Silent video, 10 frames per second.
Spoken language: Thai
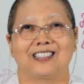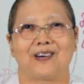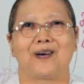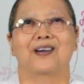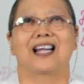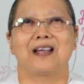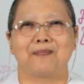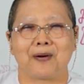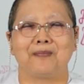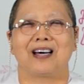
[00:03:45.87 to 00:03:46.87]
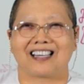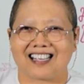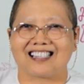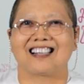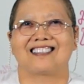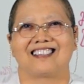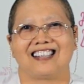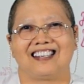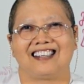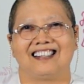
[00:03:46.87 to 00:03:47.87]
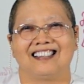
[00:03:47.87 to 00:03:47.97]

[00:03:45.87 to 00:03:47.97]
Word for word: สองได้พบอริยสัจสี่